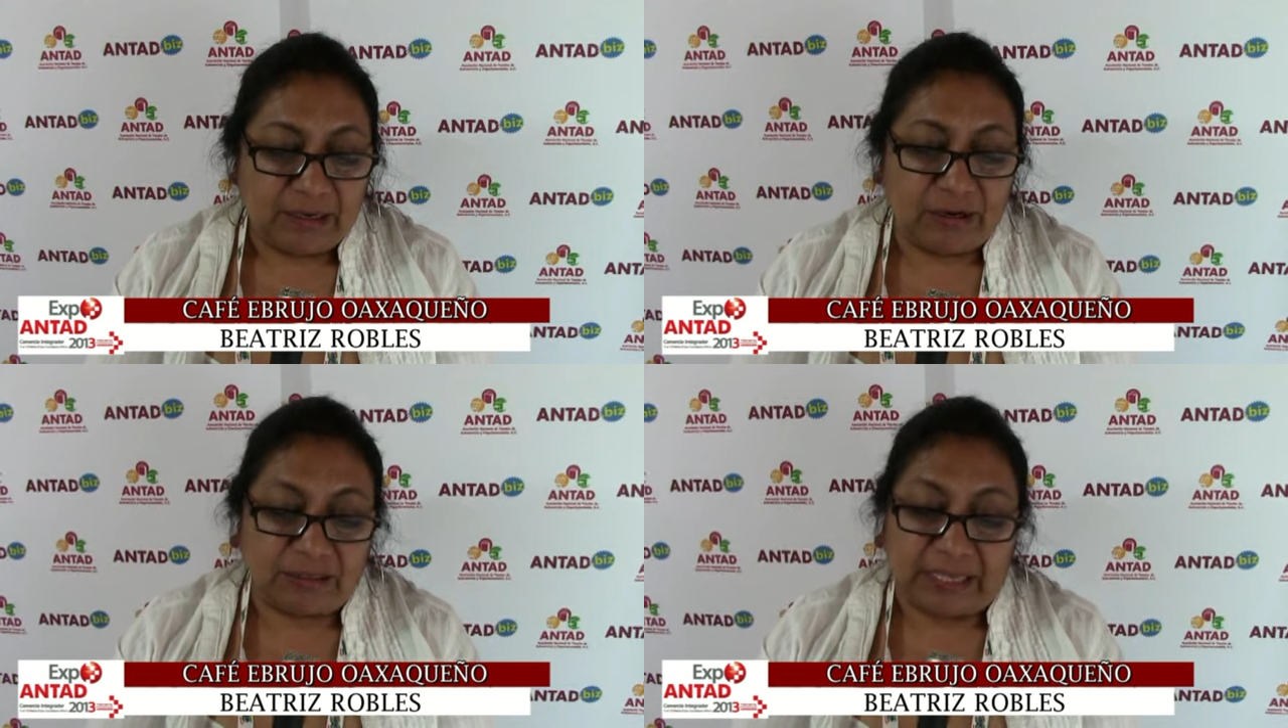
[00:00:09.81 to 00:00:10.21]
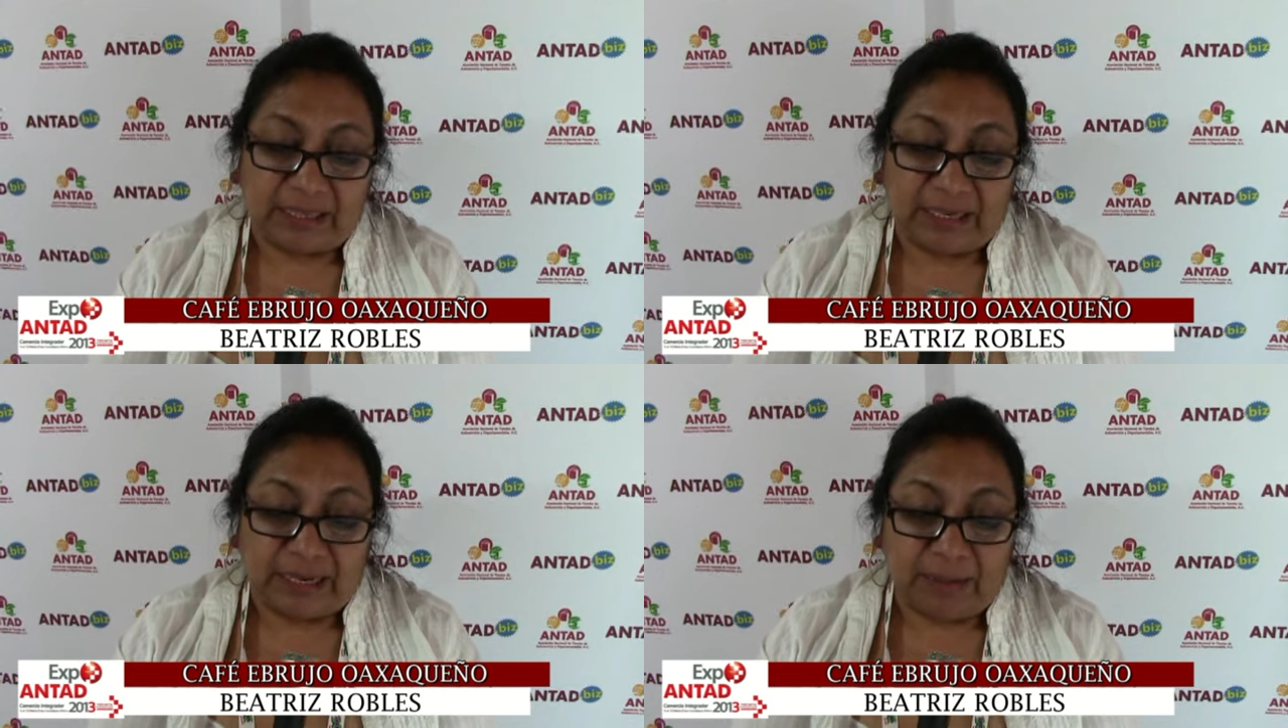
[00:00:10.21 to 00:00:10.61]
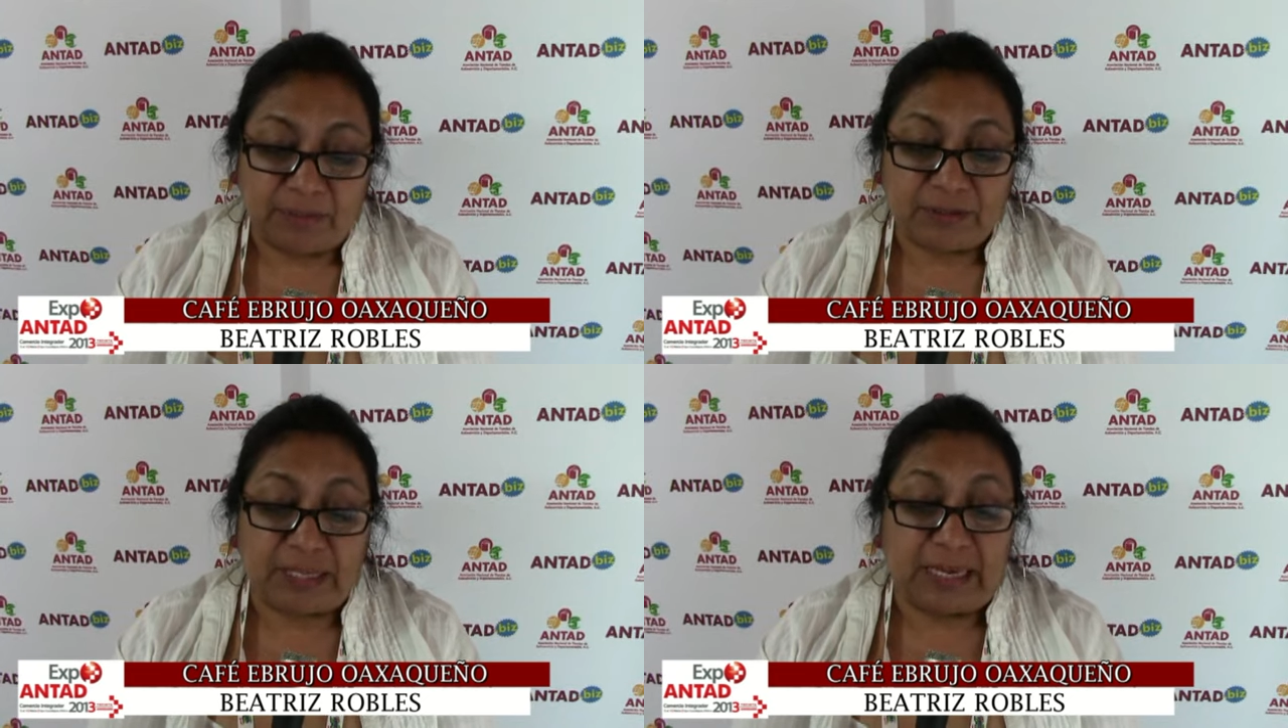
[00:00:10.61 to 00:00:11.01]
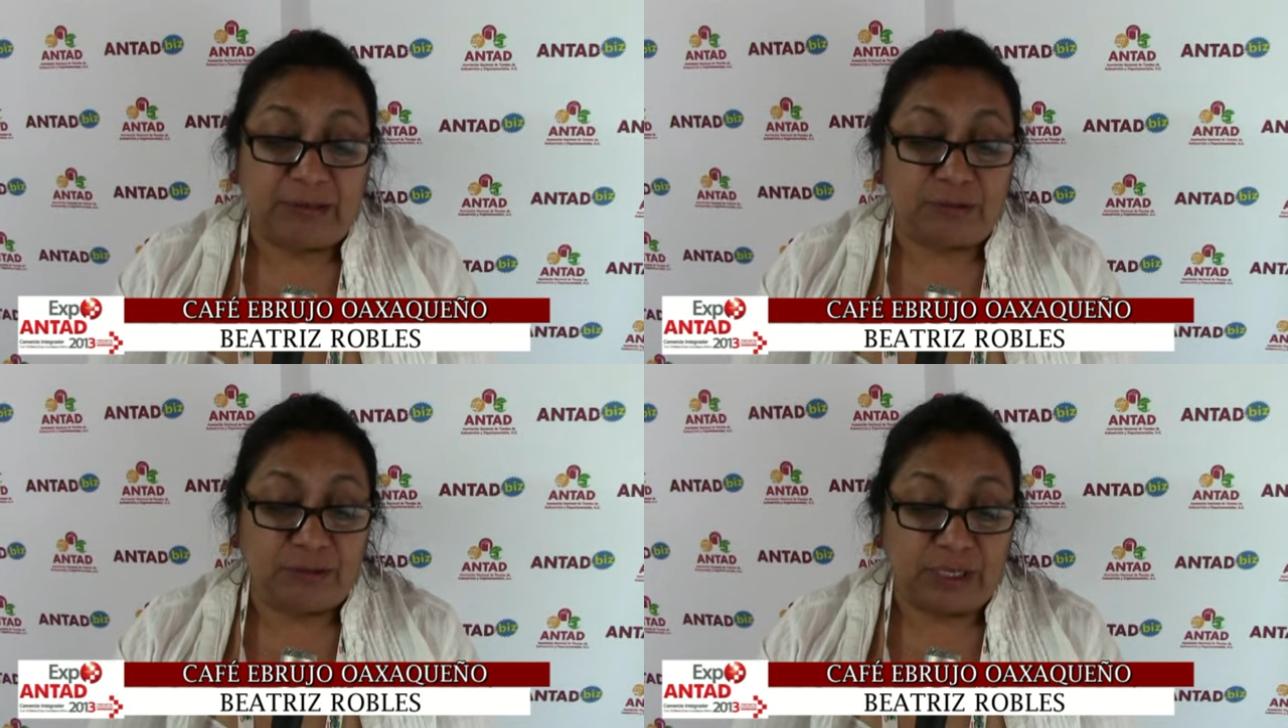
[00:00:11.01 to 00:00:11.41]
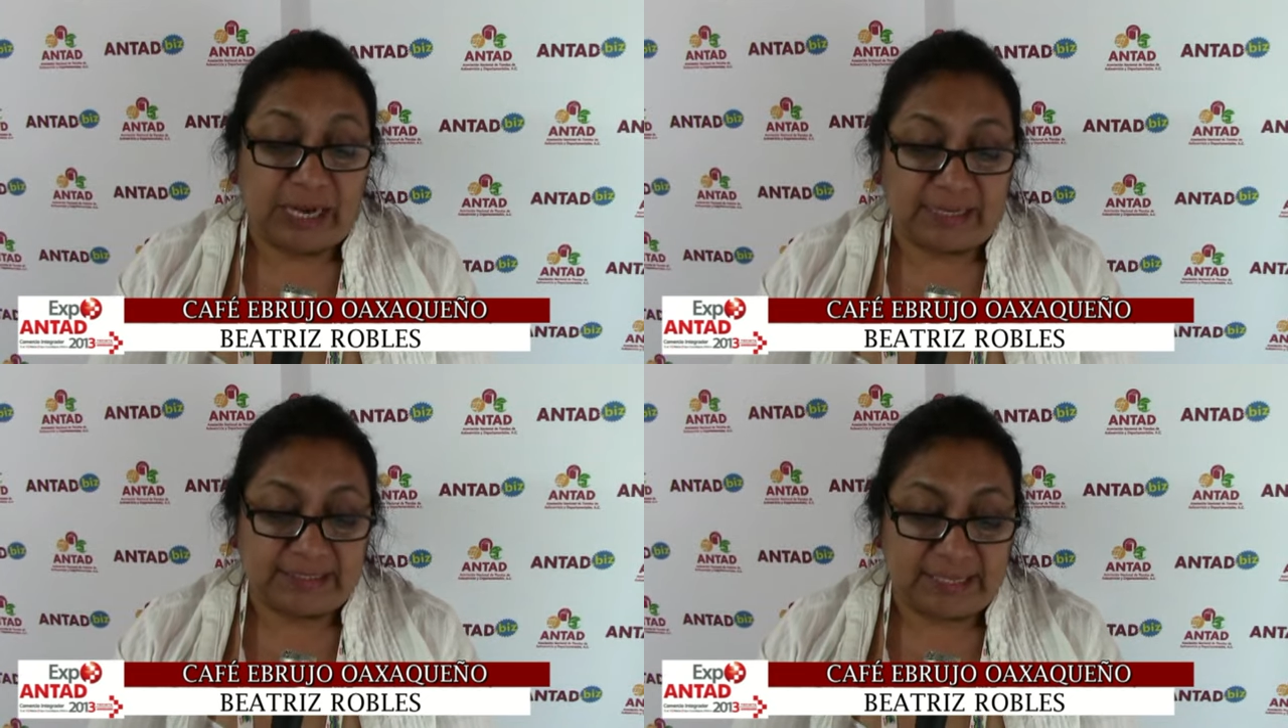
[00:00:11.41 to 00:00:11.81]
Nos dedicamos a
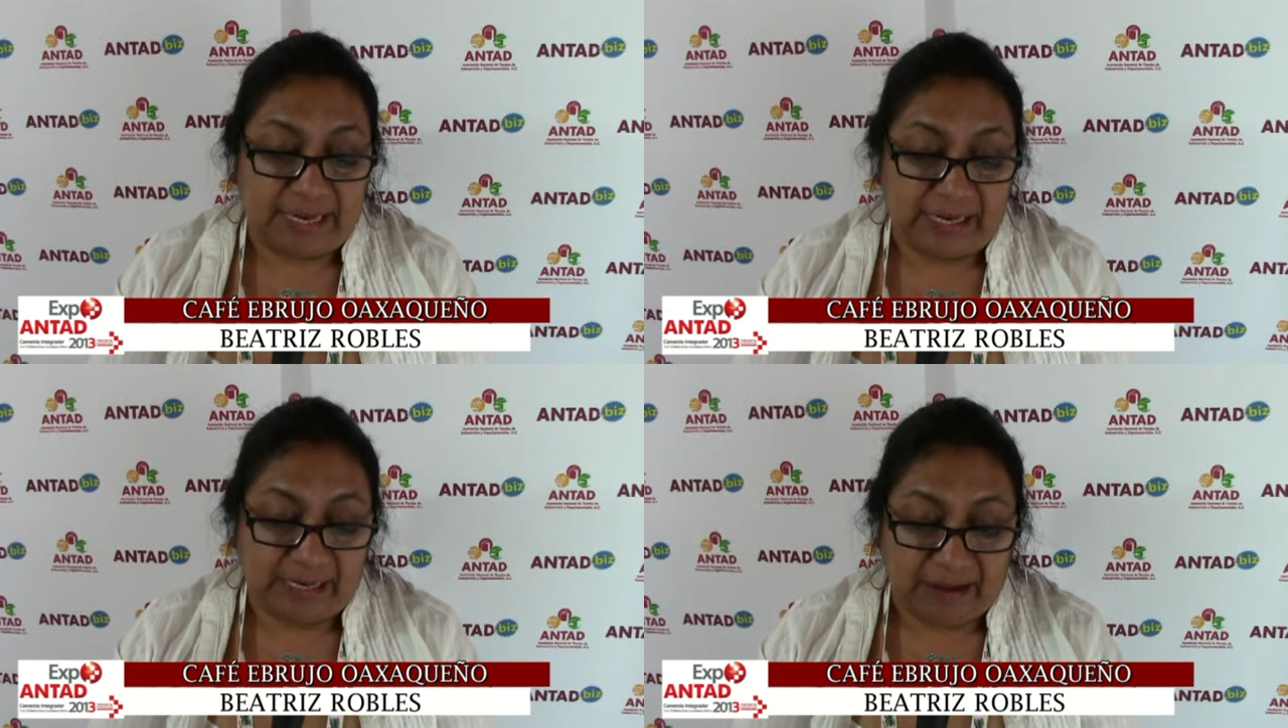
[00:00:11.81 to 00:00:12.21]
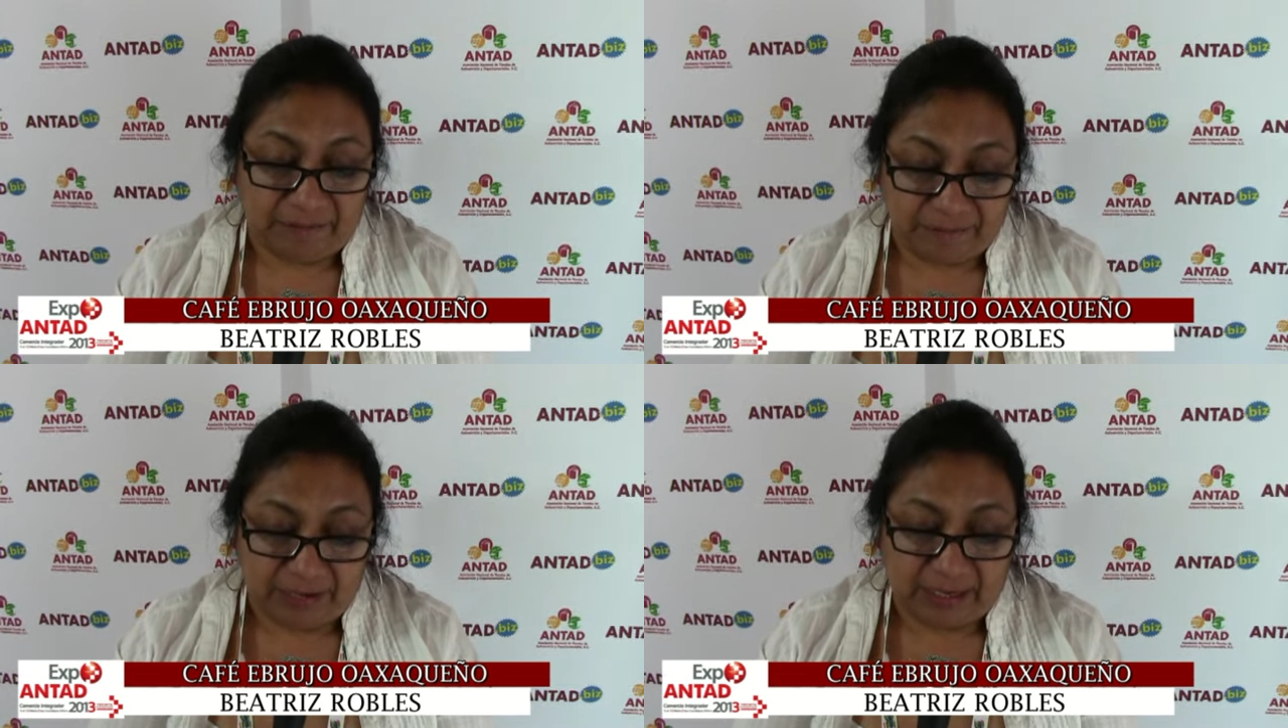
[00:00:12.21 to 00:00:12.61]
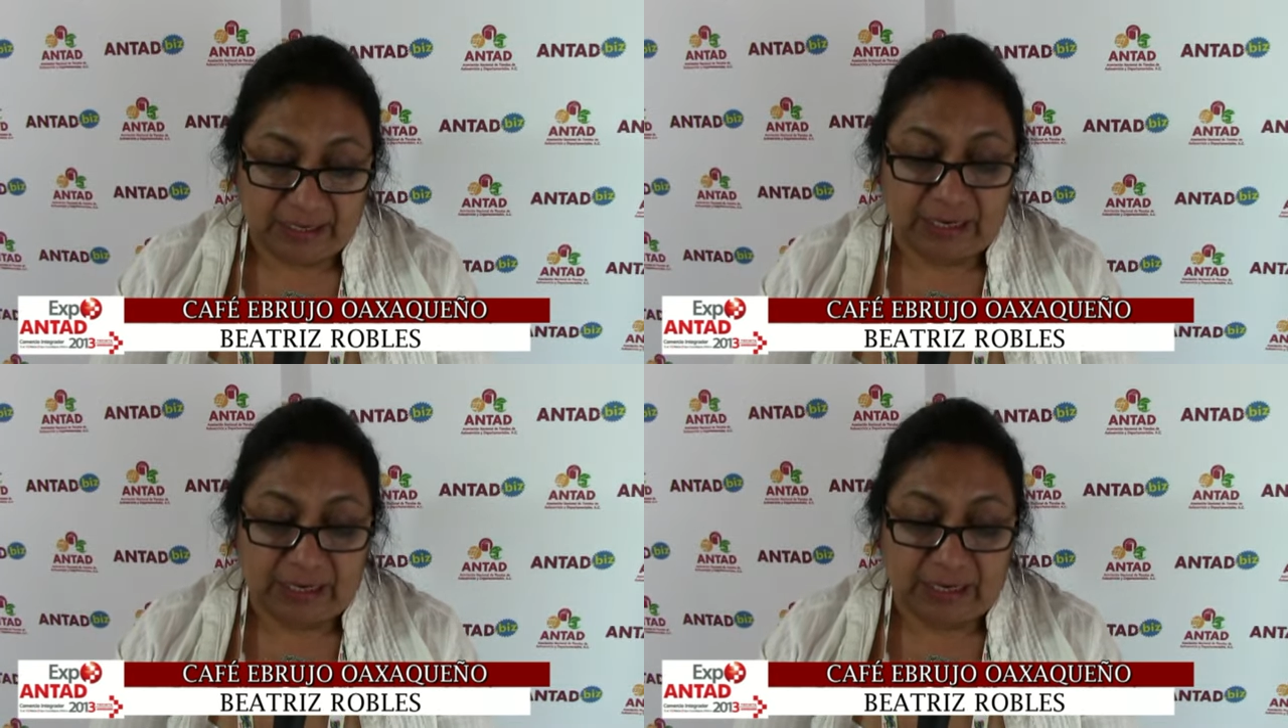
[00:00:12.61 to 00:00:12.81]
industrializar el café